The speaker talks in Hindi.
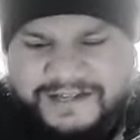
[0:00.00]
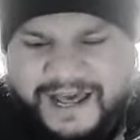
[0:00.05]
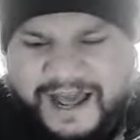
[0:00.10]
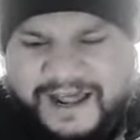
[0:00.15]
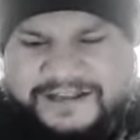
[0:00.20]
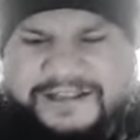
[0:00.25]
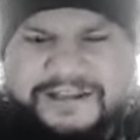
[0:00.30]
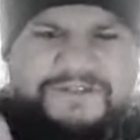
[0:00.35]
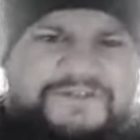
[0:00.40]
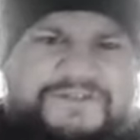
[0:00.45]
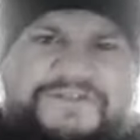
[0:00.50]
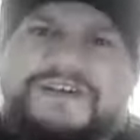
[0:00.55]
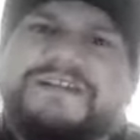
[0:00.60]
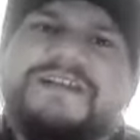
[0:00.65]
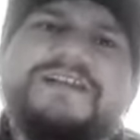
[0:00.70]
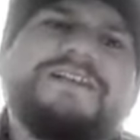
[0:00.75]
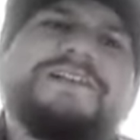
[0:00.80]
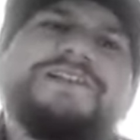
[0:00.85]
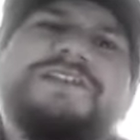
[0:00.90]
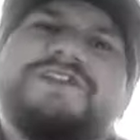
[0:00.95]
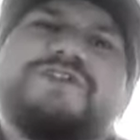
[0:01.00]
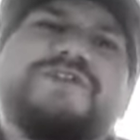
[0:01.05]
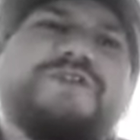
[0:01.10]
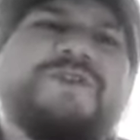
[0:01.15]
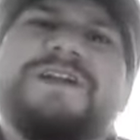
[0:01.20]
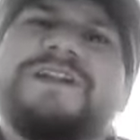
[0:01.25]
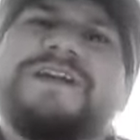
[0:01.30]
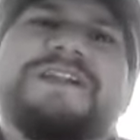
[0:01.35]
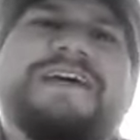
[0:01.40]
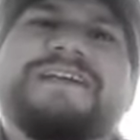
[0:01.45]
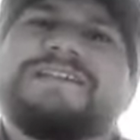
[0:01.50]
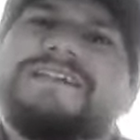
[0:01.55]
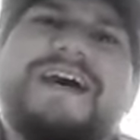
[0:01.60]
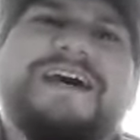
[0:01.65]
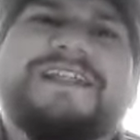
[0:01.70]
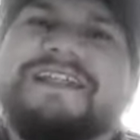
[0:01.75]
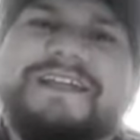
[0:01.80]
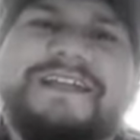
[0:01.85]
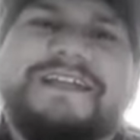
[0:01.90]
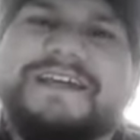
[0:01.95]
सारी फसल निचोड़ लेना
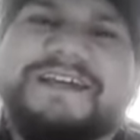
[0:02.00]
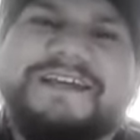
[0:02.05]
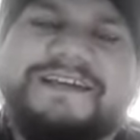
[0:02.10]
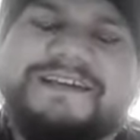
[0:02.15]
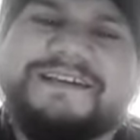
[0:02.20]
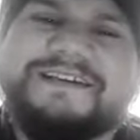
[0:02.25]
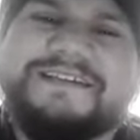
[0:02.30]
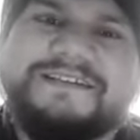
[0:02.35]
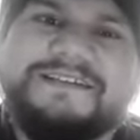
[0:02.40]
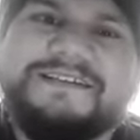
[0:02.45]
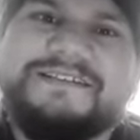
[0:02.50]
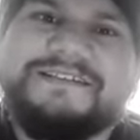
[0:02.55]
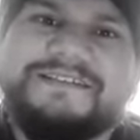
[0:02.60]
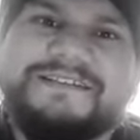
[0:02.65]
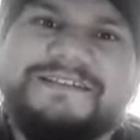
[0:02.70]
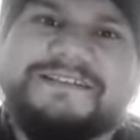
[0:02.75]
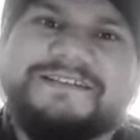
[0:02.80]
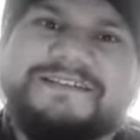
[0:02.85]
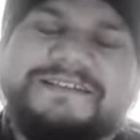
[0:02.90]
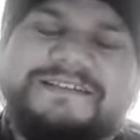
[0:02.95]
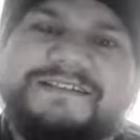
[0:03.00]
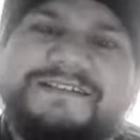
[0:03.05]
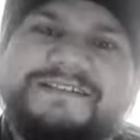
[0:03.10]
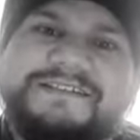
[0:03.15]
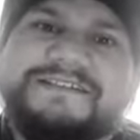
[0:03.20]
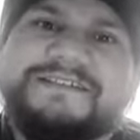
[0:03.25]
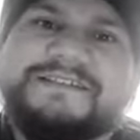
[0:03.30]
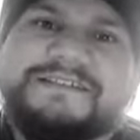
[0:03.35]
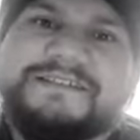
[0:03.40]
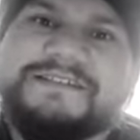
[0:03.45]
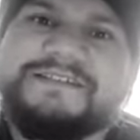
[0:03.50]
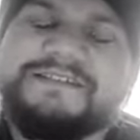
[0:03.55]
चाहते हैं